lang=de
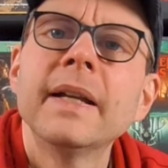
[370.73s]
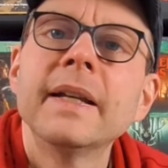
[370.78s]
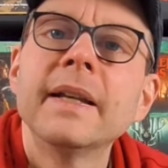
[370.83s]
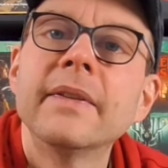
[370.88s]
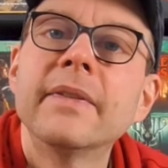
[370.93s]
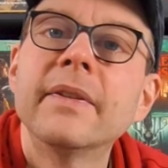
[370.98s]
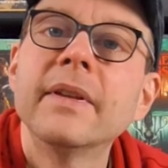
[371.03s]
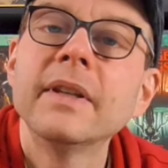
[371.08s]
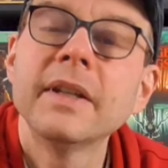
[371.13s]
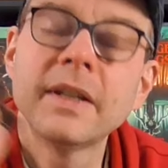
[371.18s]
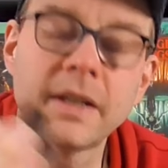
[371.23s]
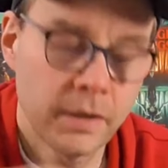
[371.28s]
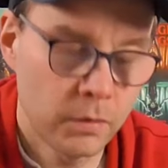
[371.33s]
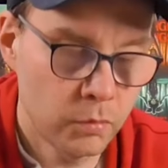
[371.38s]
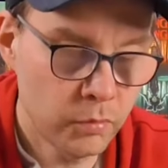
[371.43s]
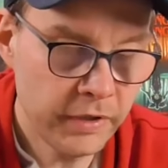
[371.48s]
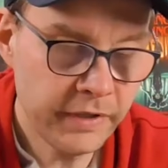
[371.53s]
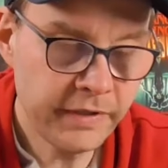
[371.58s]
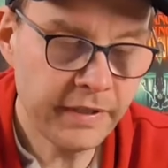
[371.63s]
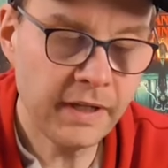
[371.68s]
Die sind in
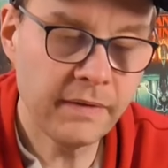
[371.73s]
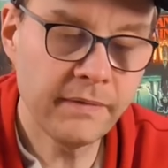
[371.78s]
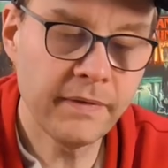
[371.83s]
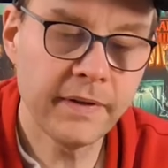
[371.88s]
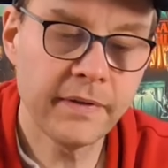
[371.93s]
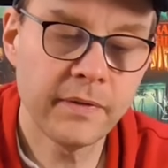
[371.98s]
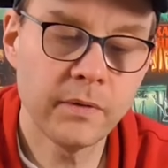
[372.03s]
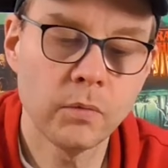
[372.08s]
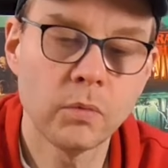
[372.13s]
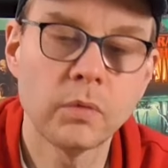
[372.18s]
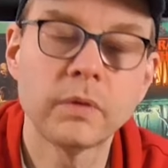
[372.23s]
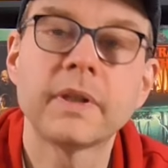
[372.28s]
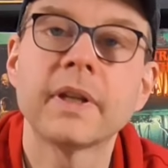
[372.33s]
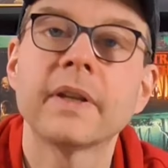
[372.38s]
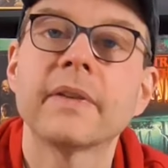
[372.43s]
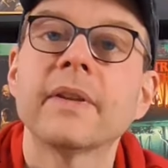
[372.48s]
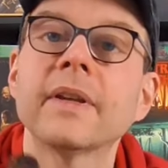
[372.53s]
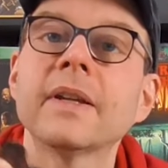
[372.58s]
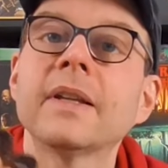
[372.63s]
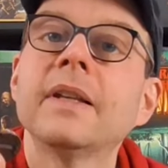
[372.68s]
der Retail-Version
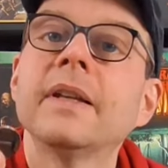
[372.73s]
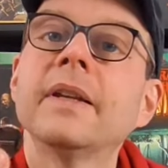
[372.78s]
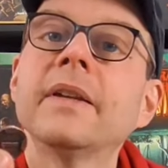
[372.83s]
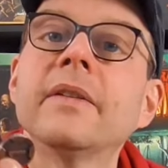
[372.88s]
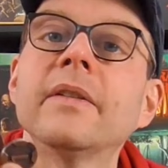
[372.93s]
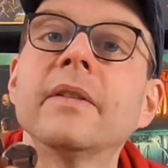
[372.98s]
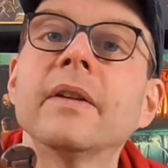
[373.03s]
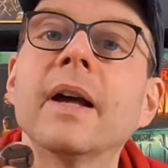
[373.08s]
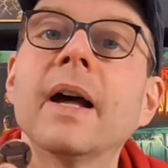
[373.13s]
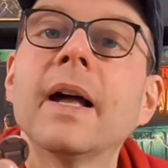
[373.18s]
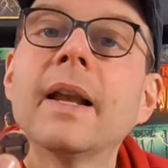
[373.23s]
tatsächlich